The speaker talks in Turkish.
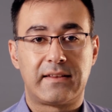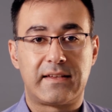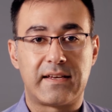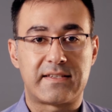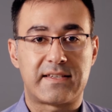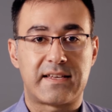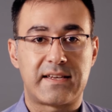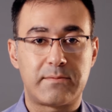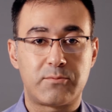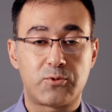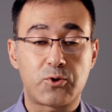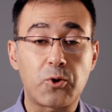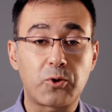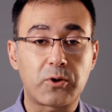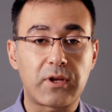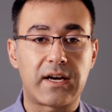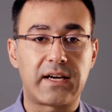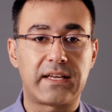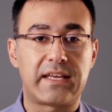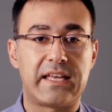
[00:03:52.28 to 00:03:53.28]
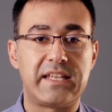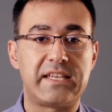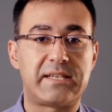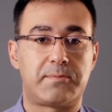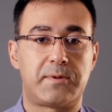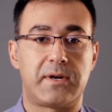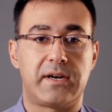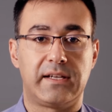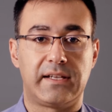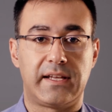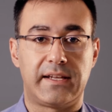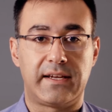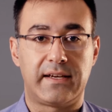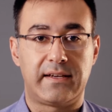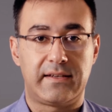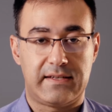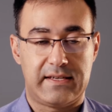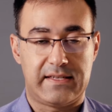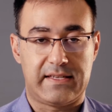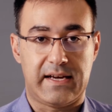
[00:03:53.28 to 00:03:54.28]
tasarım çok daha geniş bir
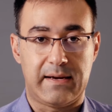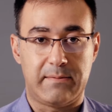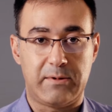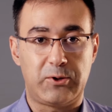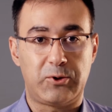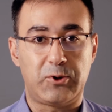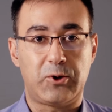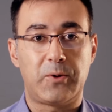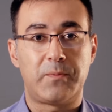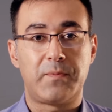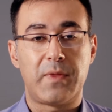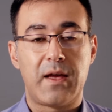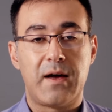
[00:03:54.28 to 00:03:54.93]
alana hitap ediyor.